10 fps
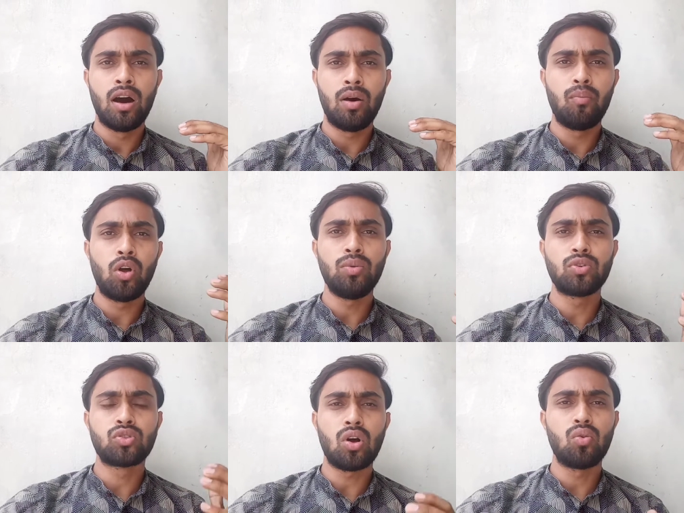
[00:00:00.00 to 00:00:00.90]
बॉलीवुड
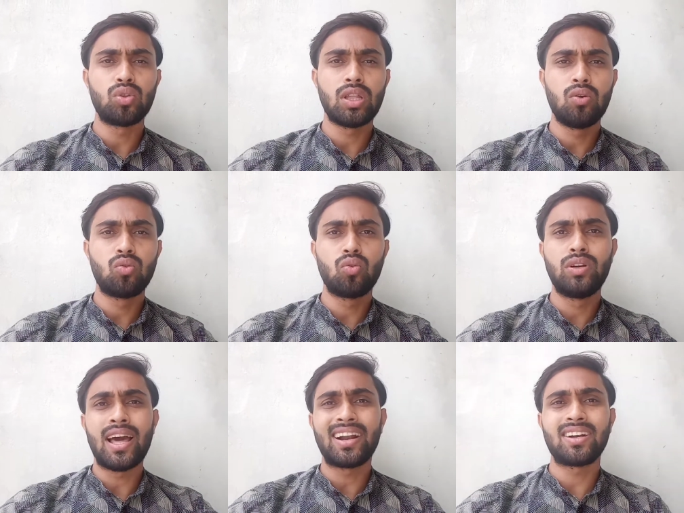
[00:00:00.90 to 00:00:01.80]
सॉन्ग होते हैं उनको
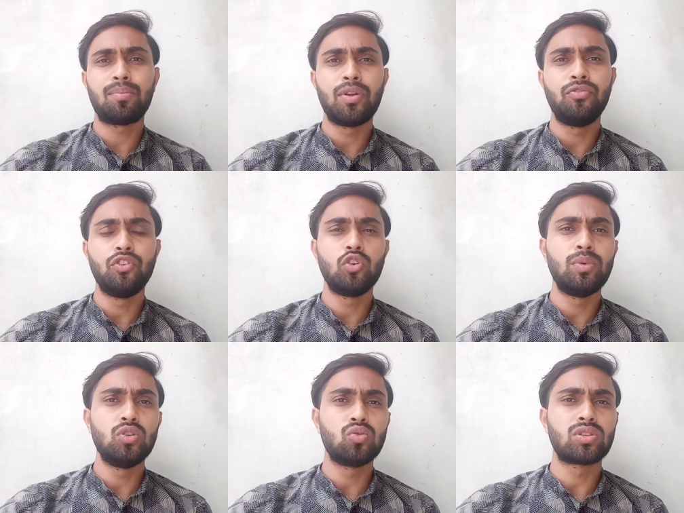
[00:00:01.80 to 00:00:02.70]
डायरेक्ट अपनी वीडियो में
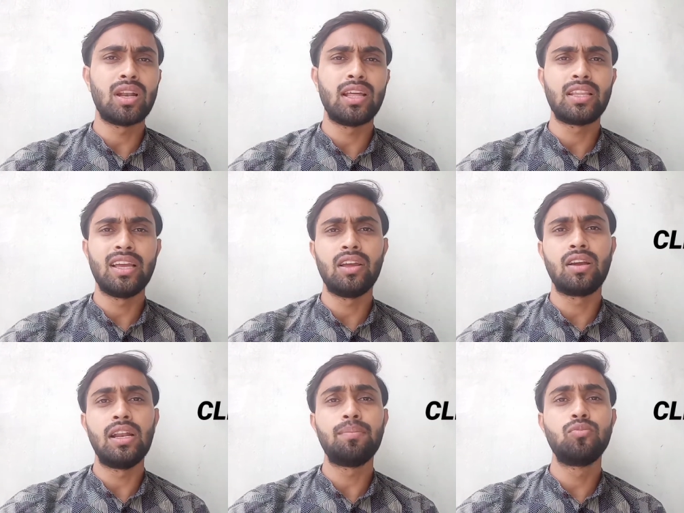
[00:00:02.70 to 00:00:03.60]
यूज़ कर लेते हैं
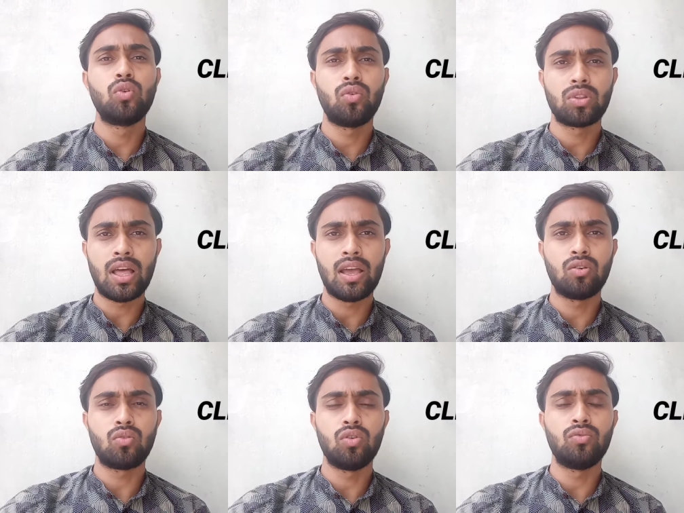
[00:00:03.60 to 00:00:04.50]
क्लिप जो होता है
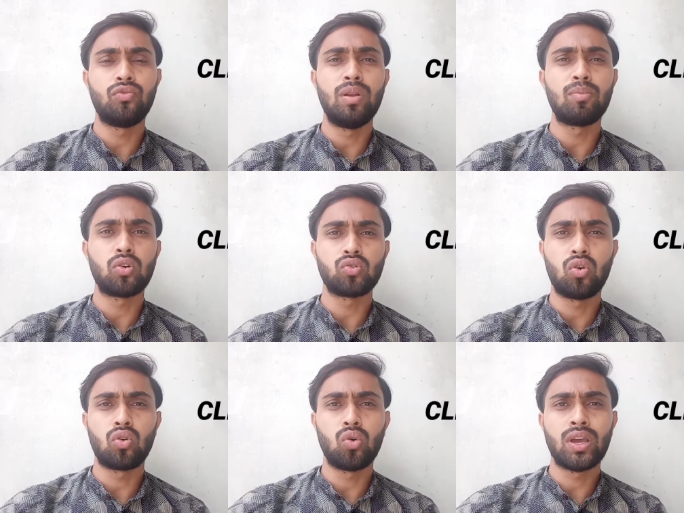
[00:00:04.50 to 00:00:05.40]
कोई फिल्म का
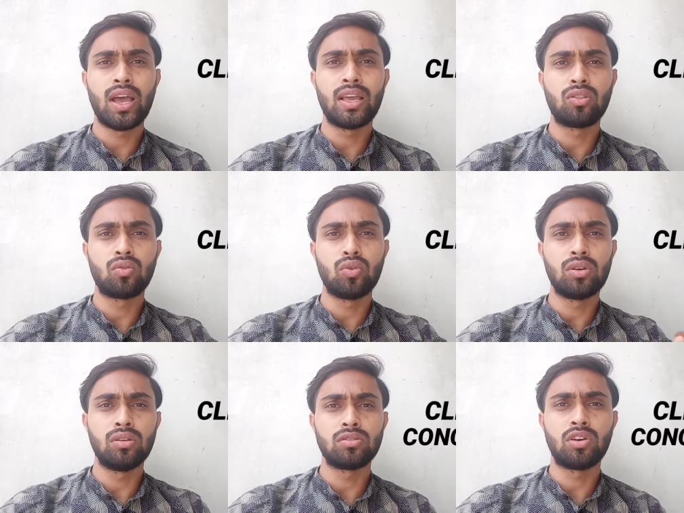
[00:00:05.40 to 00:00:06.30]
शॉट हो गया या तो कोई
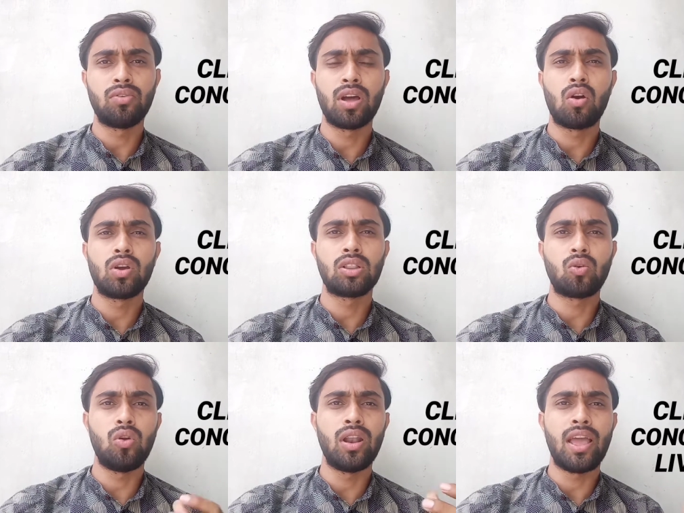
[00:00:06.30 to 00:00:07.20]
कॉन्सर्ट वगैरह हो गया तो
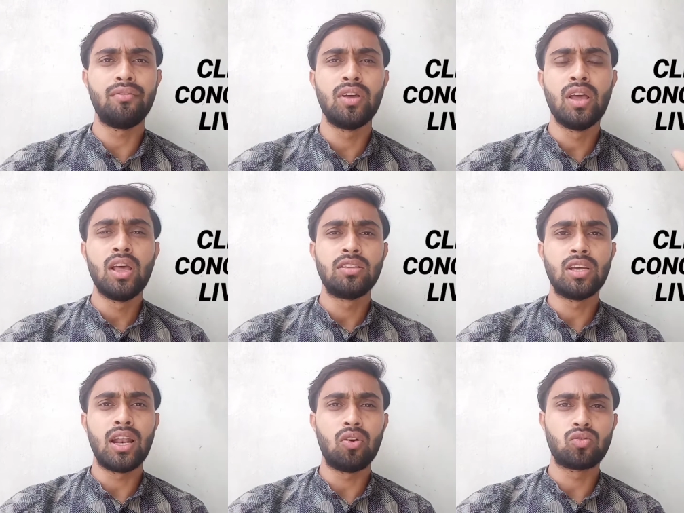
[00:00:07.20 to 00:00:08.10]
कोई लाइव
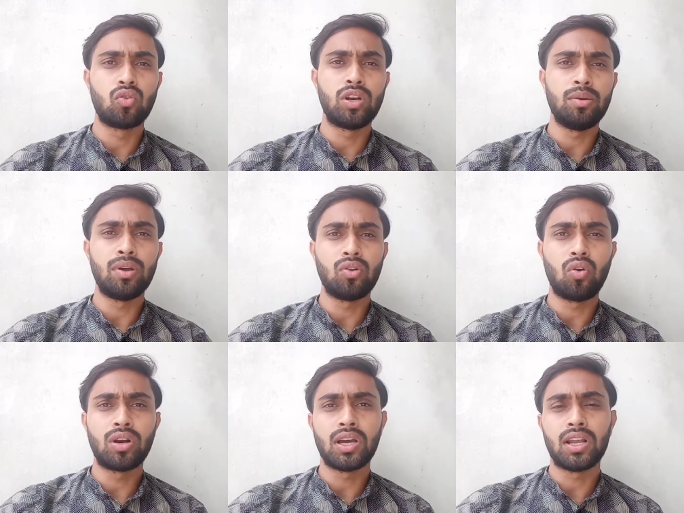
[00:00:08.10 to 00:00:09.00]
चल रहा है उसको टी
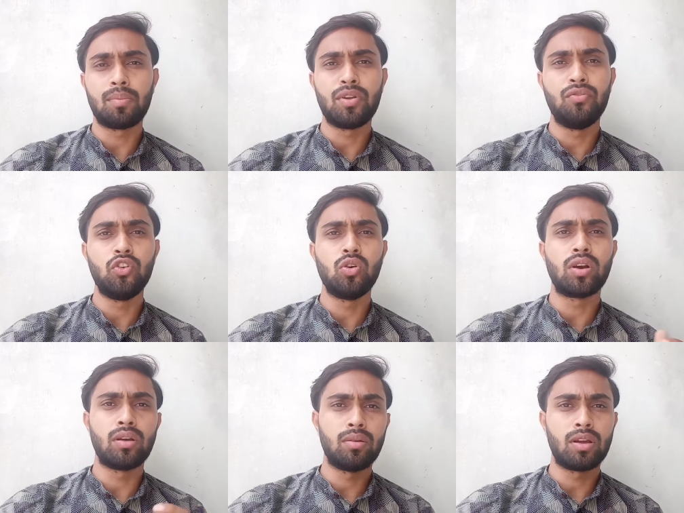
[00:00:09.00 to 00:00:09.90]
रिकॉर्ड करके अपनी वीडियो
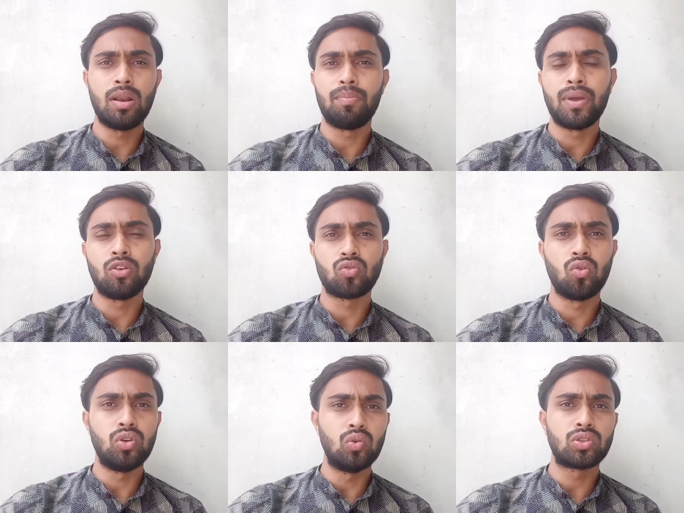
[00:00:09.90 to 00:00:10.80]
क्लिप में
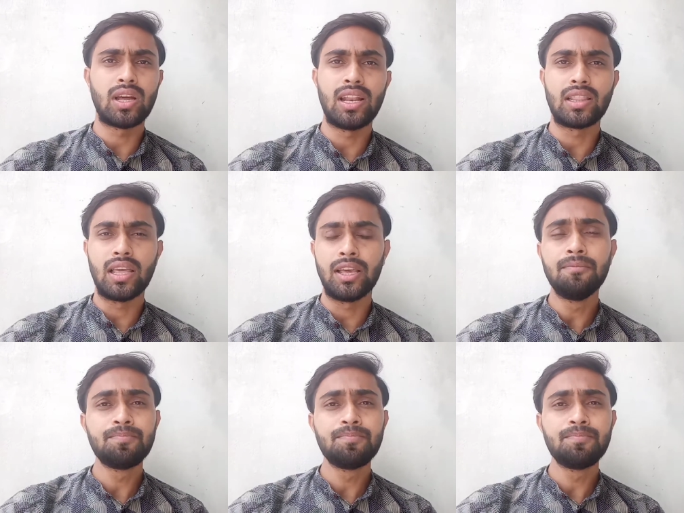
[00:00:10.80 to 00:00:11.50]
उसको यूज़ कर लेते हैं